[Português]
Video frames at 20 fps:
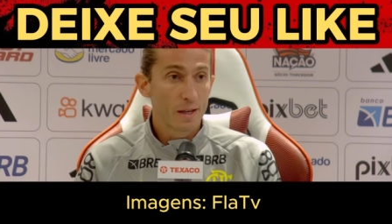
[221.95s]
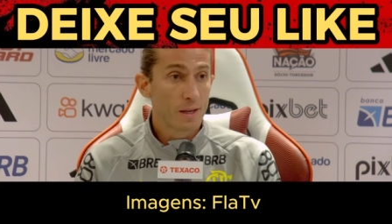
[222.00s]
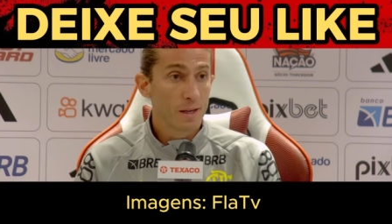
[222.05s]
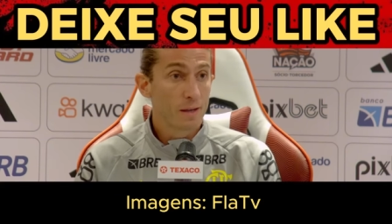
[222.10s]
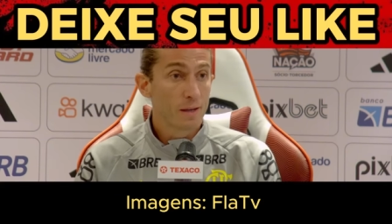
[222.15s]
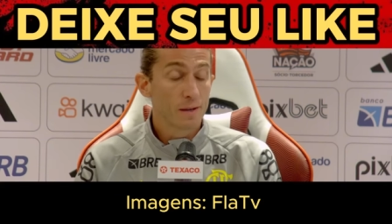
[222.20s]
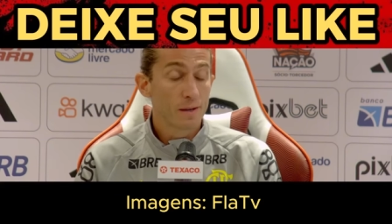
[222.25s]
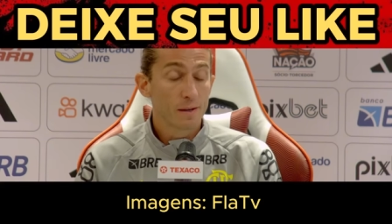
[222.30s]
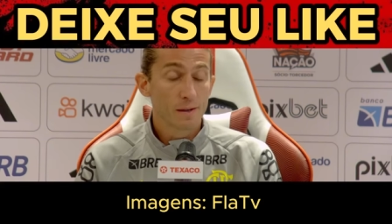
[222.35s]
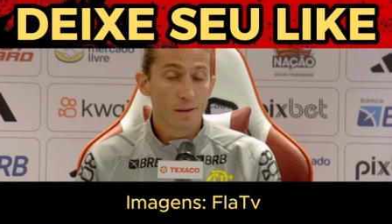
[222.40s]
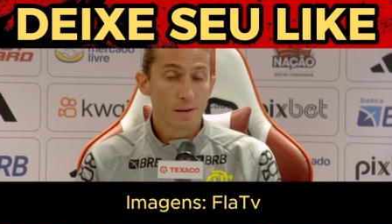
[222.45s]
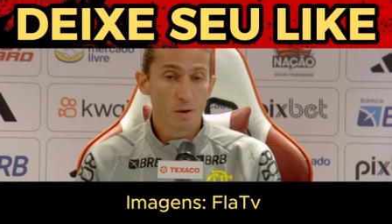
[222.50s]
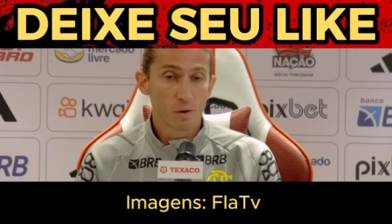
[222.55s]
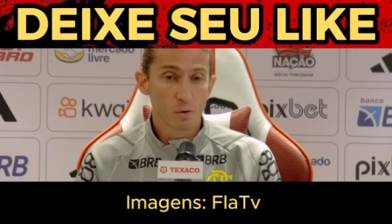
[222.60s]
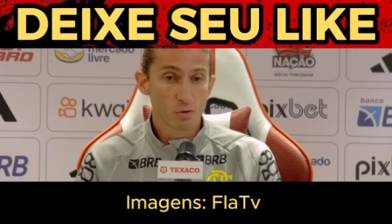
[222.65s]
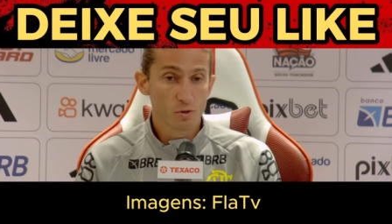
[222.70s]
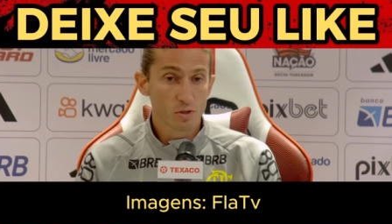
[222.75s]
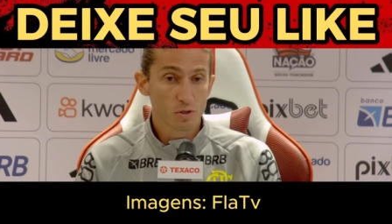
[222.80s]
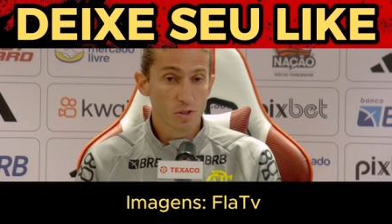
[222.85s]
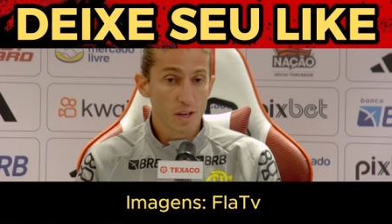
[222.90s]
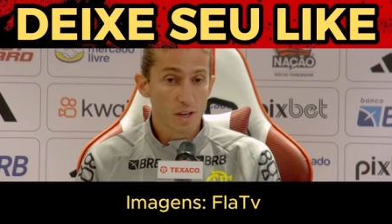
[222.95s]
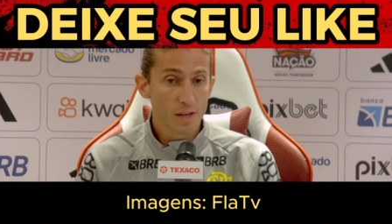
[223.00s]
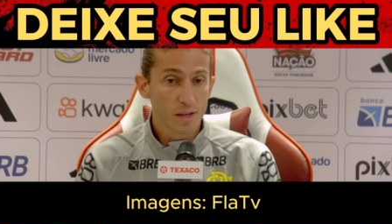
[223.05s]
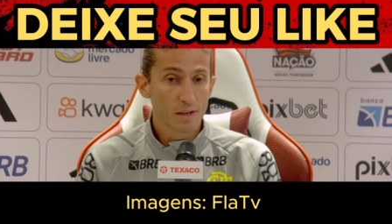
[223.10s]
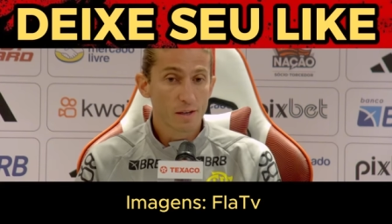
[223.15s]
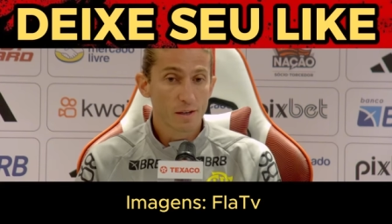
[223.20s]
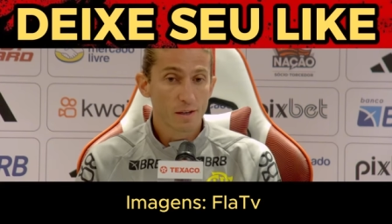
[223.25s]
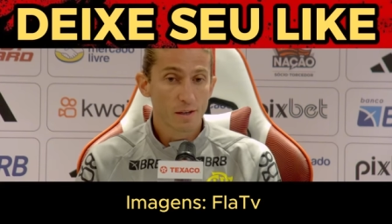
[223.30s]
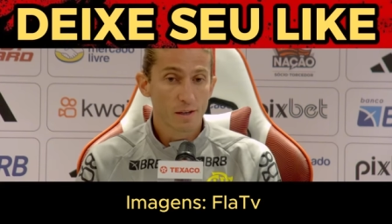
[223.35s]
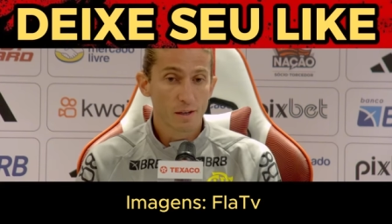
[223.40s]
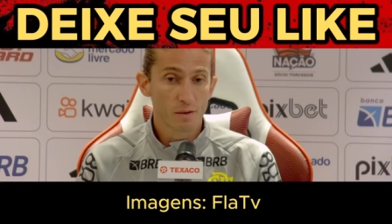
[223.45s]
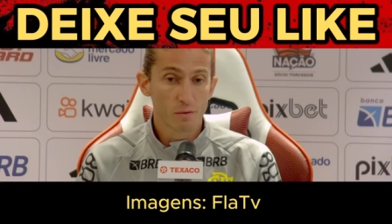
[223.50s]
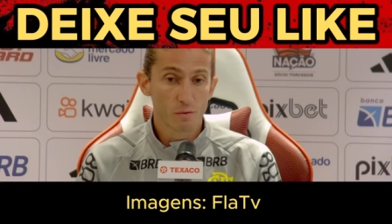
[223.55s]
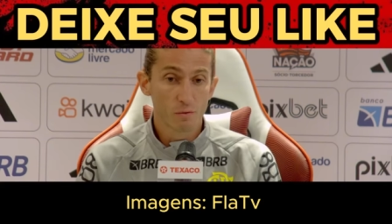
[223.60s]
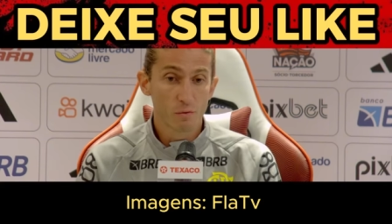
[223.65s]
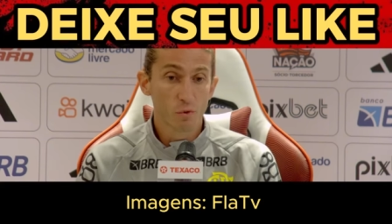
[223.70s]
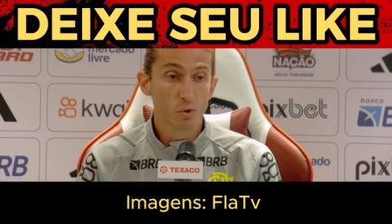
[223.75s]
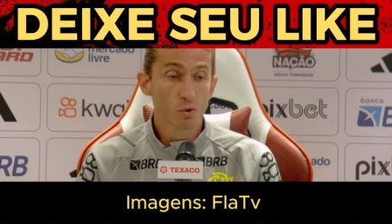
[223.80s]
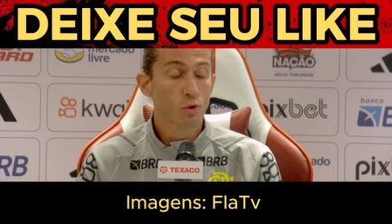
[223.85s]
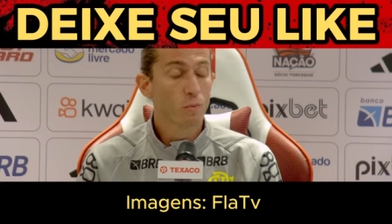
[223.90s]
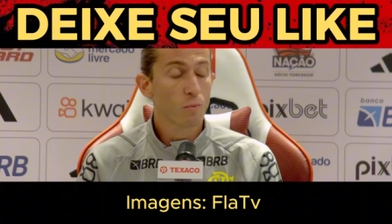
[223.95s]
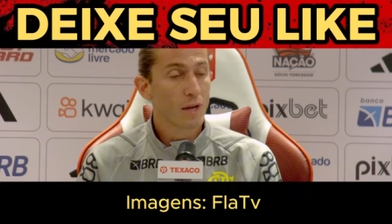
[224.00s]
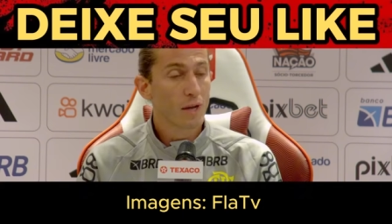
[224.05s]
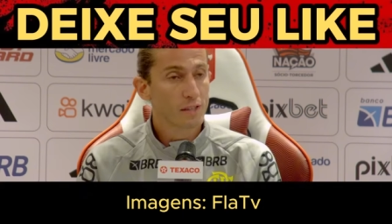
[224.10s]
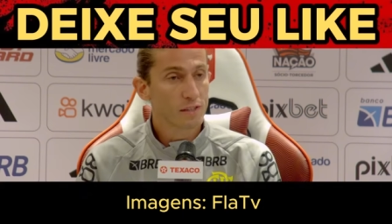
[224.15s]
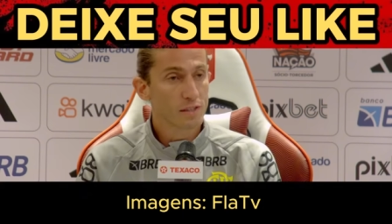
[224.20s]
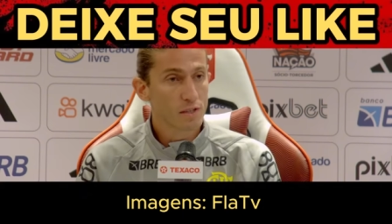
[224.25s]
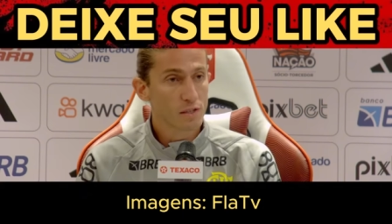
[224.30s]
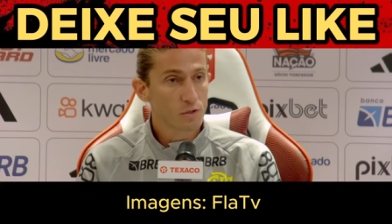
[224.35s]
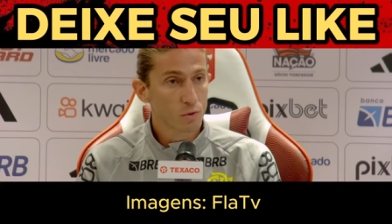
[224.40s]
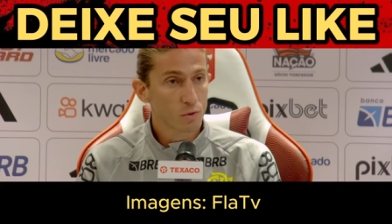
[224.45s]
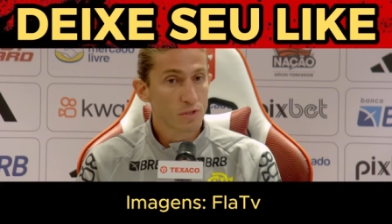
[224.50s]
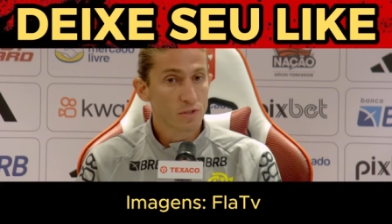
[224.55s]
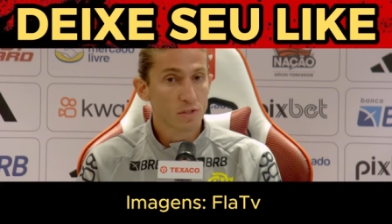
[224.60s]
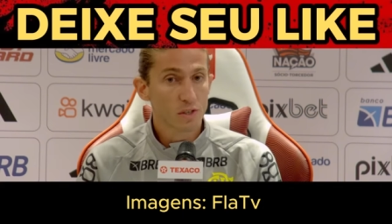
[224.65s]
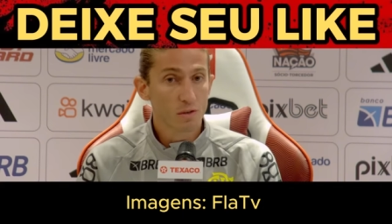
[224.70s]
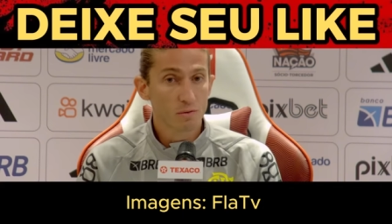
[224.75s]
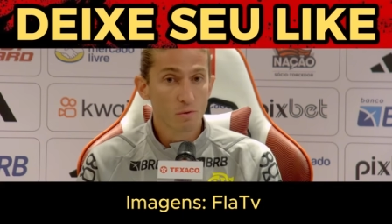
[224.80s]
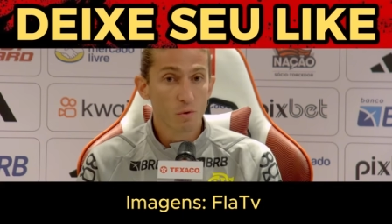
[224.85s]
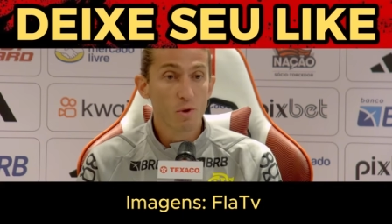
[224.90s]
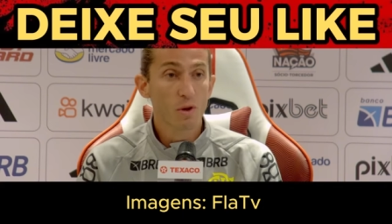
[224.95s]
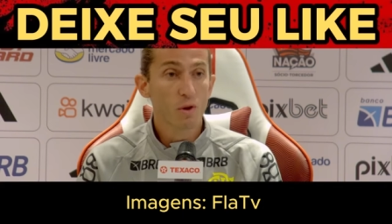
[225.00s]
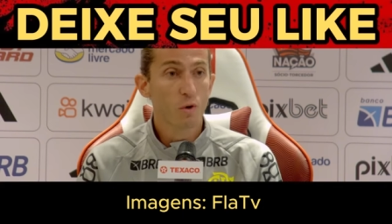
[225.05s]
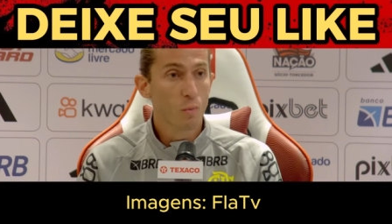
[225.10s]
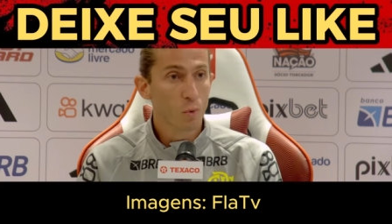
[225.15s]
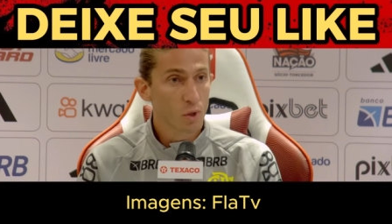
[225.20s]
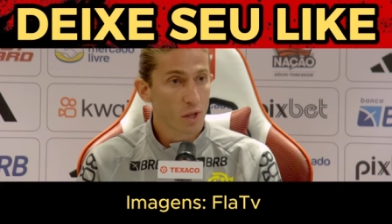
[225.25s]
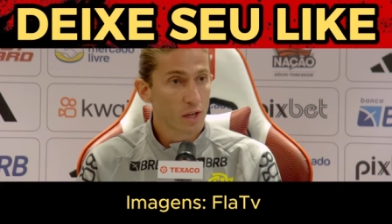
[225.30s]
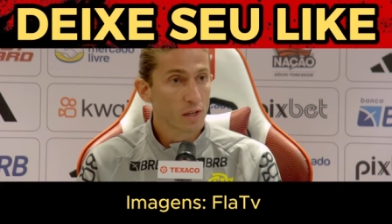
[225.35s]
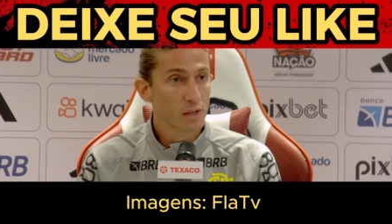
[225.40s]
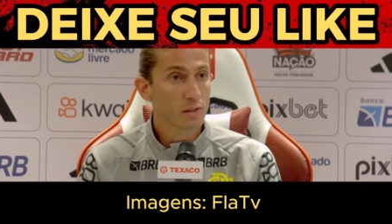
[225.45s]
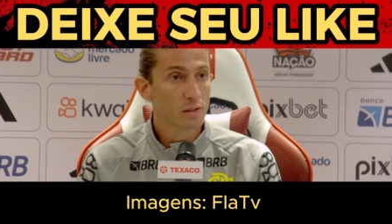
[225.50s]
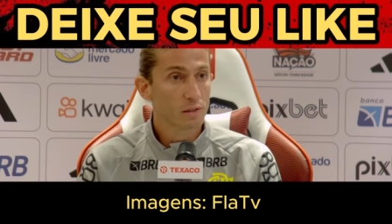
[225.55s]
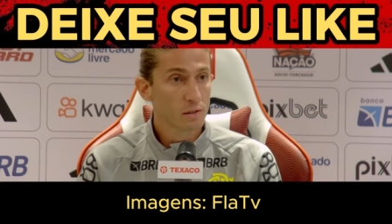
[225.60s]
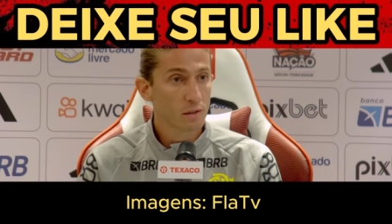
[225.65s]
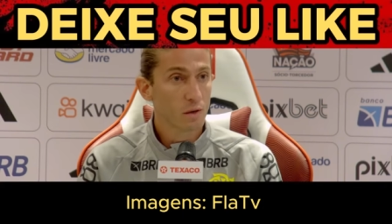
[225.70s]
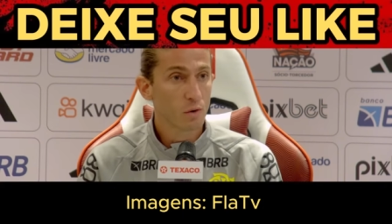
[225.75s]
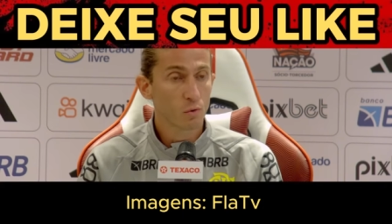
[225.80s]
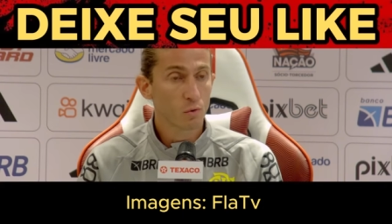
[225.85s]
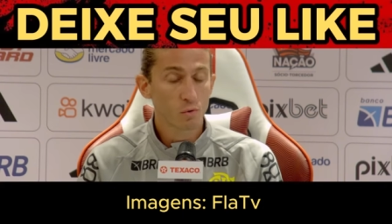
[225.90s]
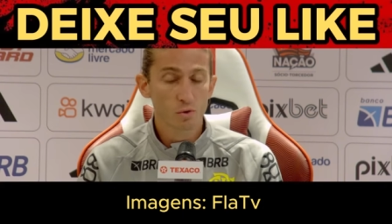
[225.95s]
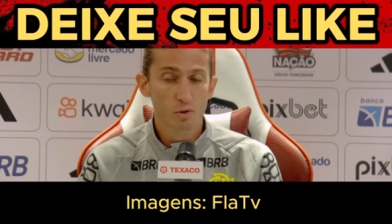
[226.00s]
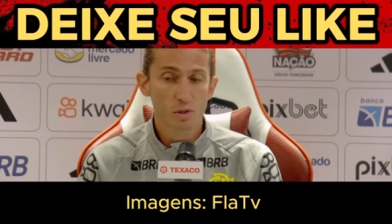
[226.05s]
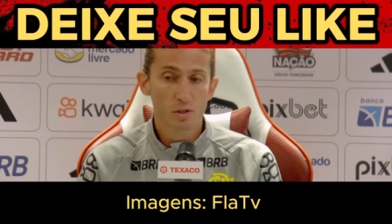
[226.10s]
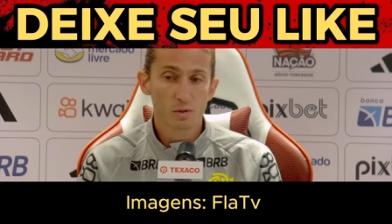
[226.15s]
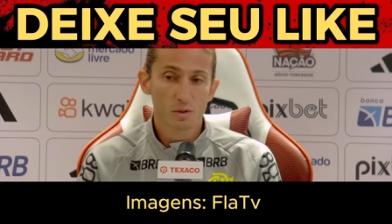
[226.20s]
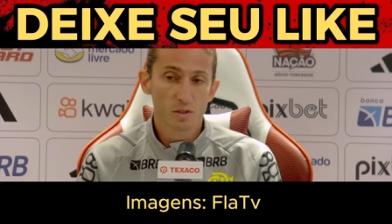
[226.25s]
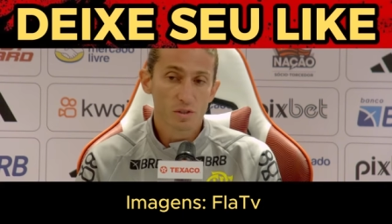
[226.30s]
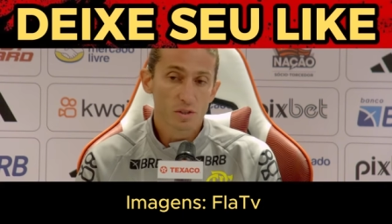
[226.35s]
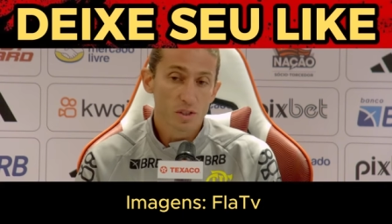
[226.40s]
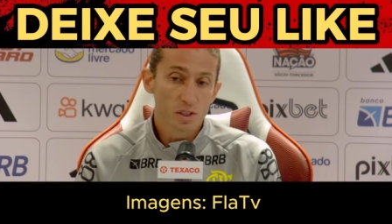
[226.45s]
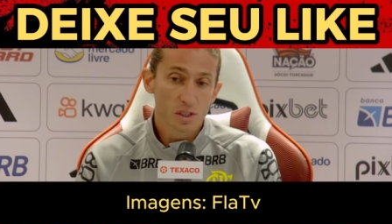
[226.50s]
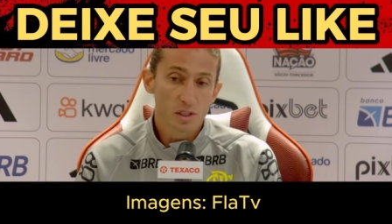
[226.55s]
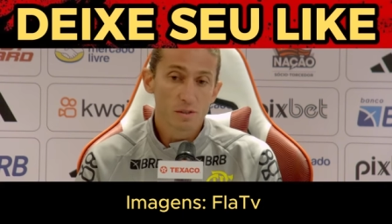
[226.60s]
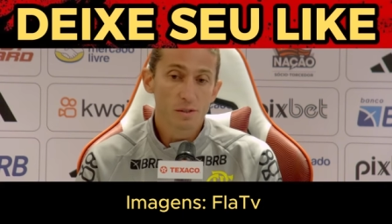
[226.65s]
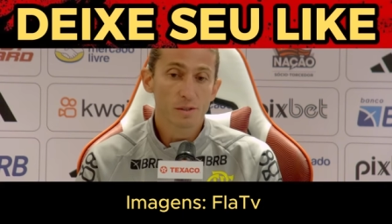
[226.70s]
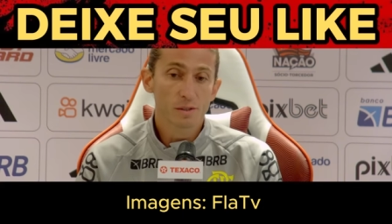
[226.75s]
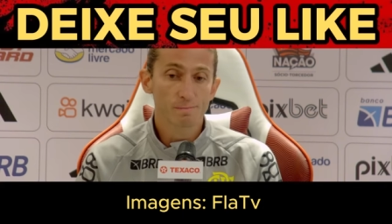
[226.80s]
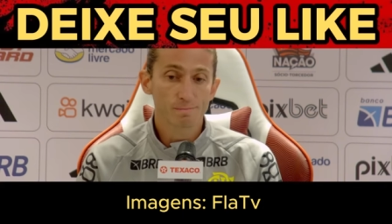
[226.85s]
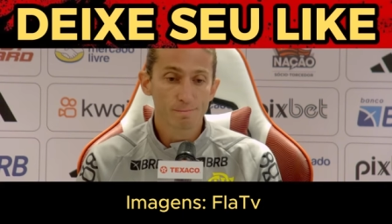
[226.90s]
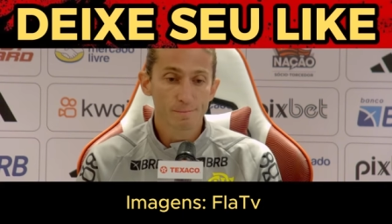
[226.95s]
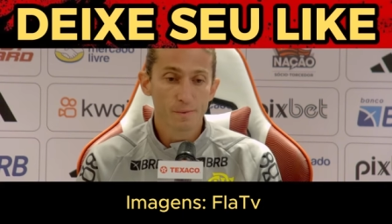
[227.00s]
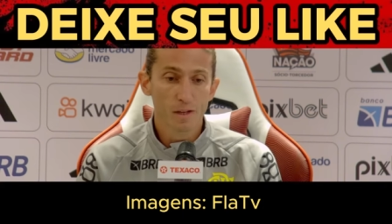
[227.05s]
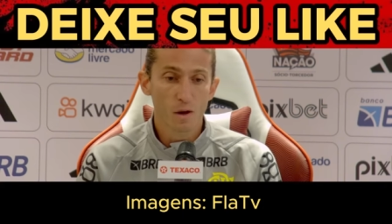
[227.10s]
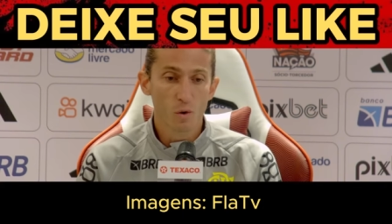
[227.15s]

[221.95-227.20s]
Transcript: E eu sei que vou tomar decisões que vão incomodar alguns jogadores e que